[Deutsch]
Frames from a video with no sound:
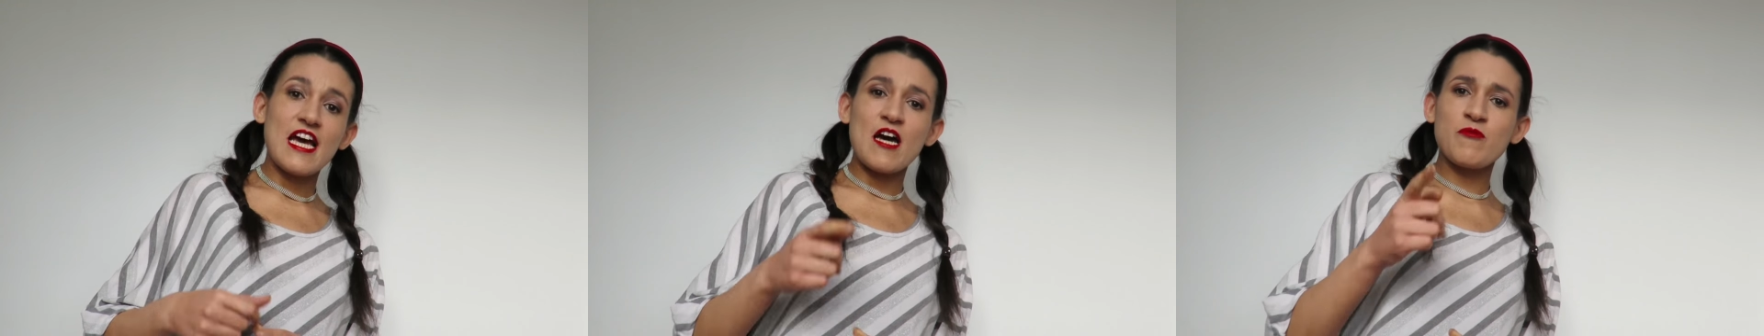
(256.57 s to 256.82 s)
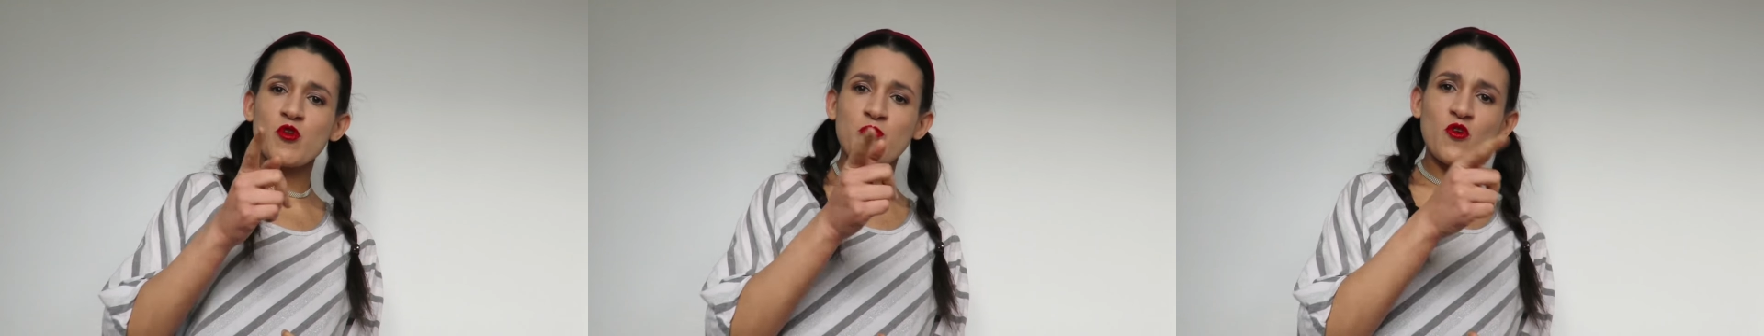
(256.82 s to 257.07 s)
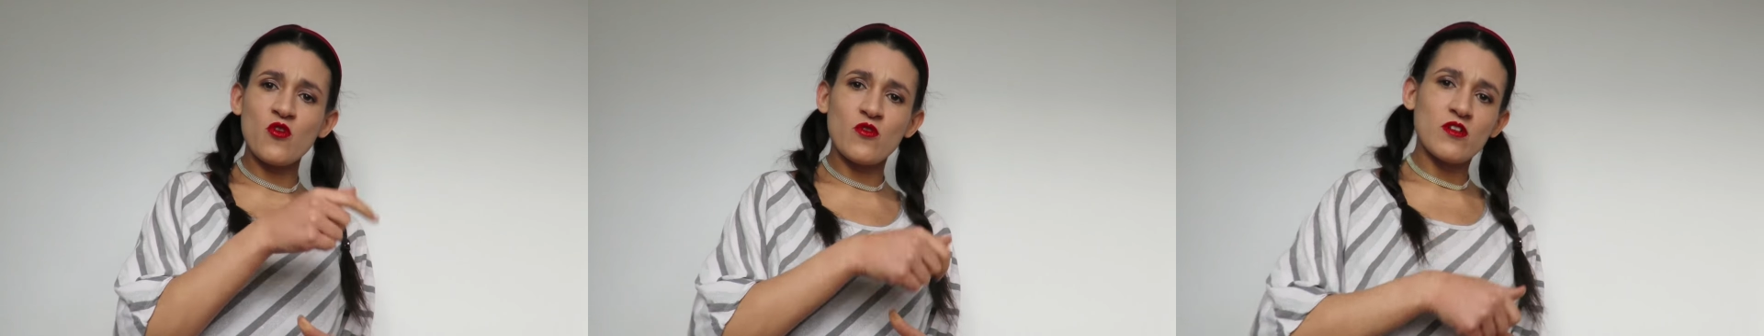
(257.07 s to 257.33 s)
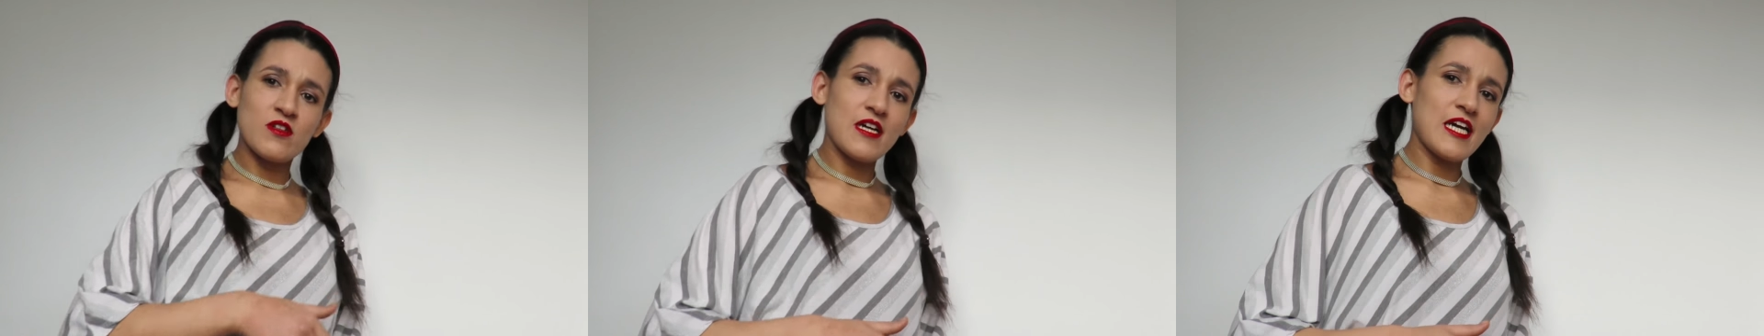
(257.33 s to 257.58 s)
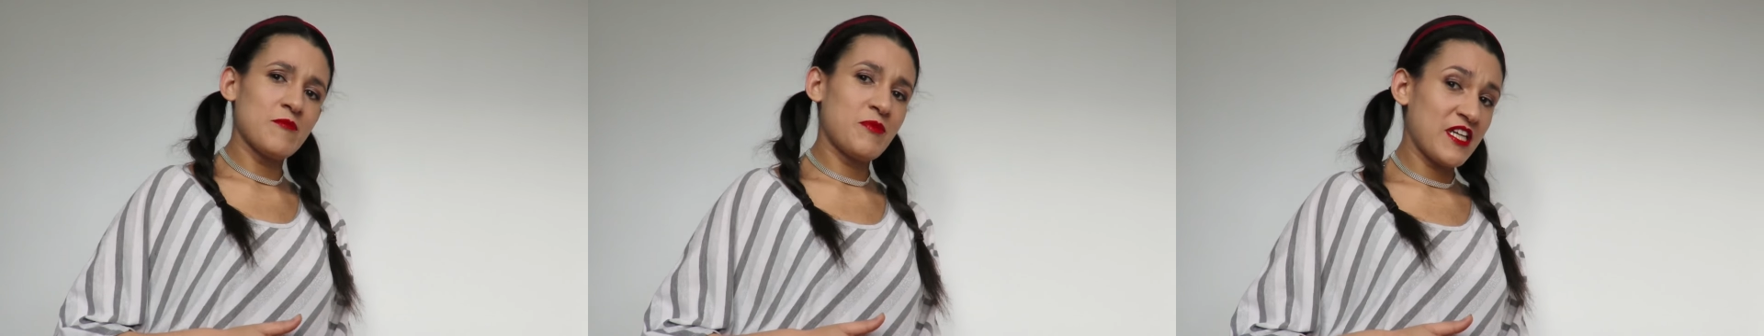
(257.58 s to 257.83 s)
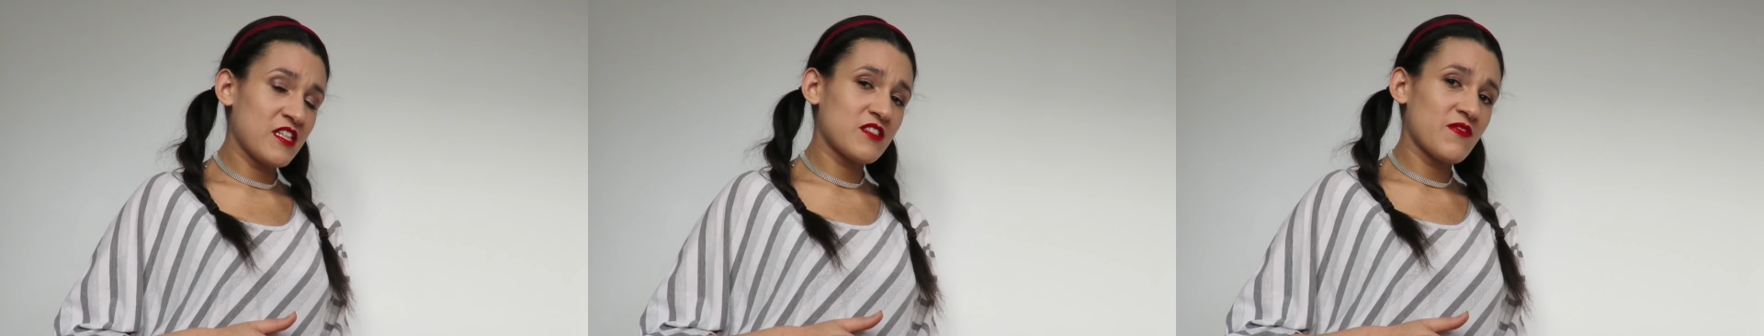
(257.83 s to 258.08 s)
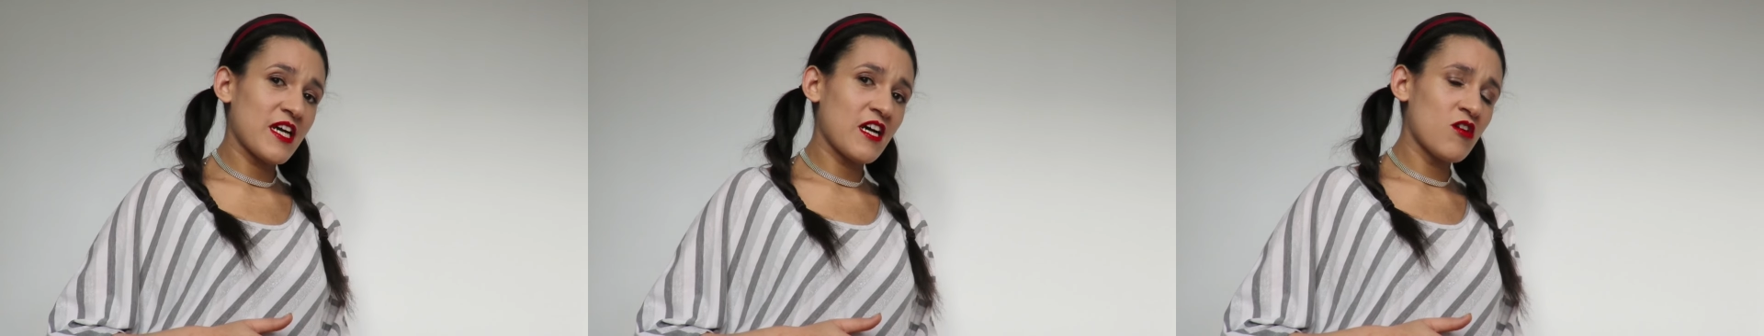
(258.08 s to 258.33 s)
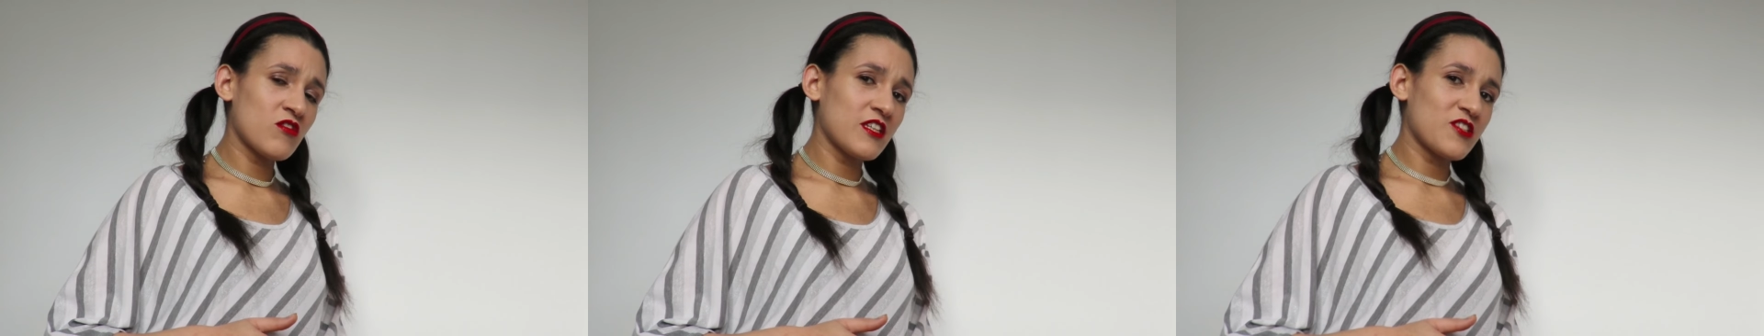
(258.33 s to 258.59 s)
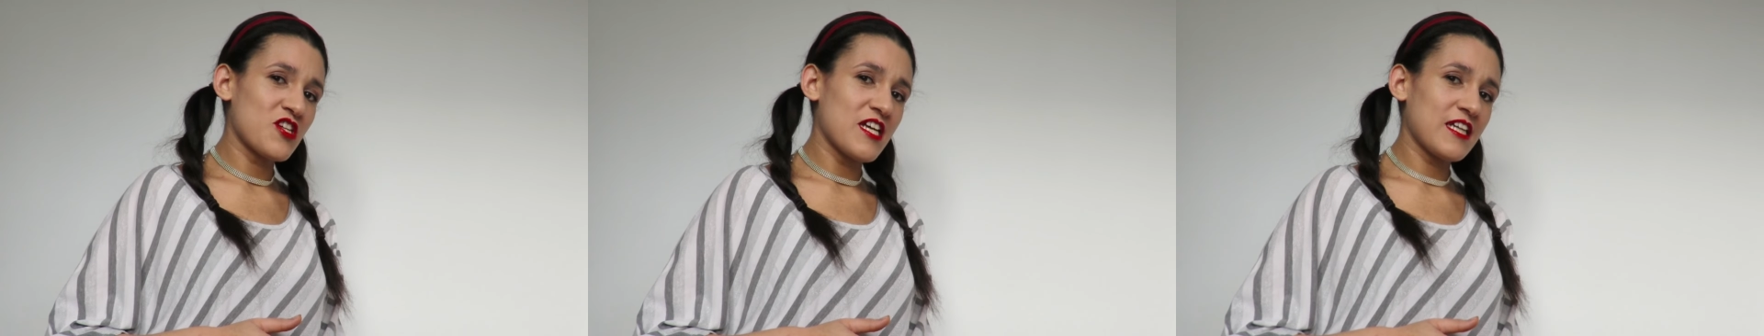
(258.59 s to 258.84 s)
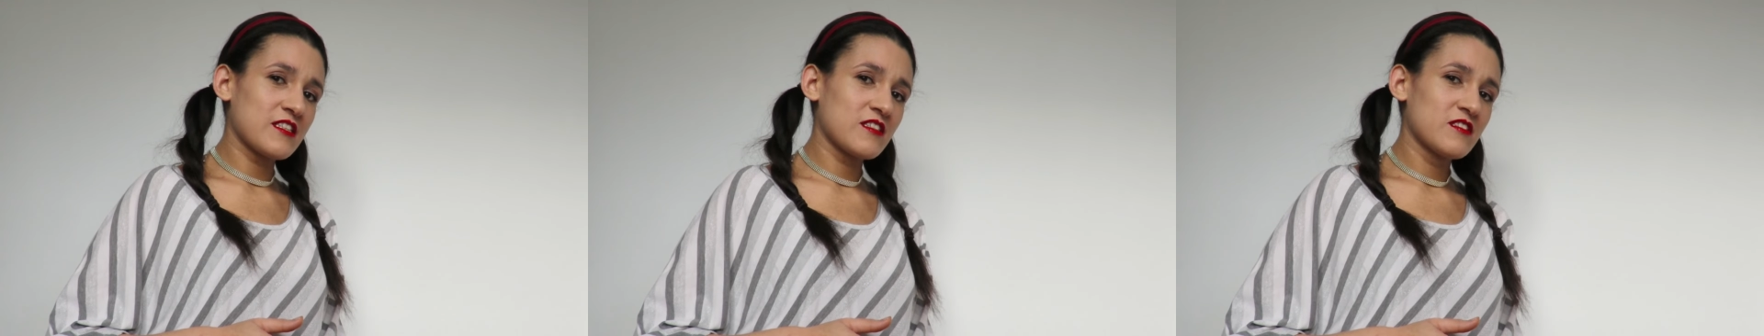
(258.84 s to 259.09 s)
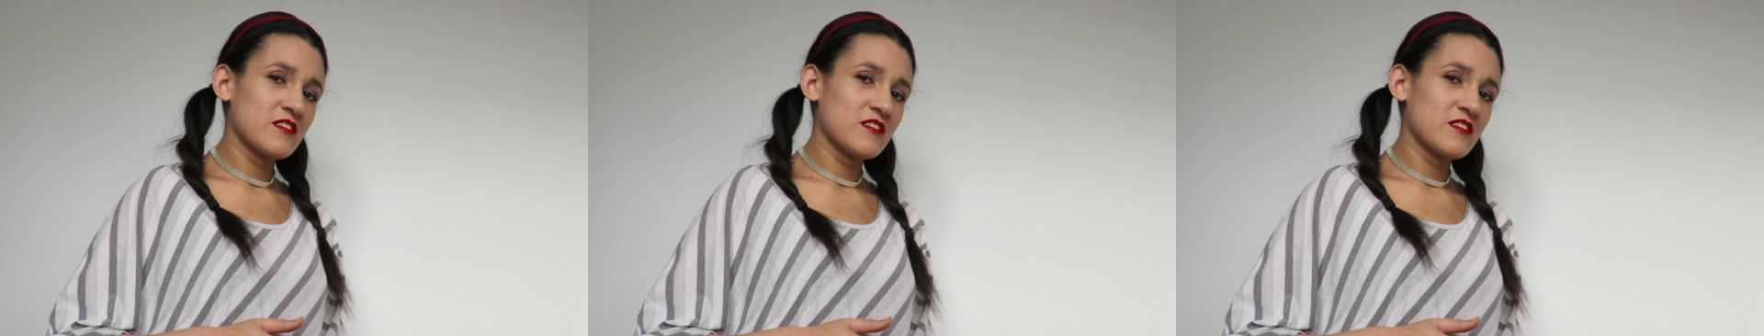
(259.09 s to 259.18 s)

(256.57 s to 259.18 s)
Apropos, ein Penis wäre auch nicht schlecht.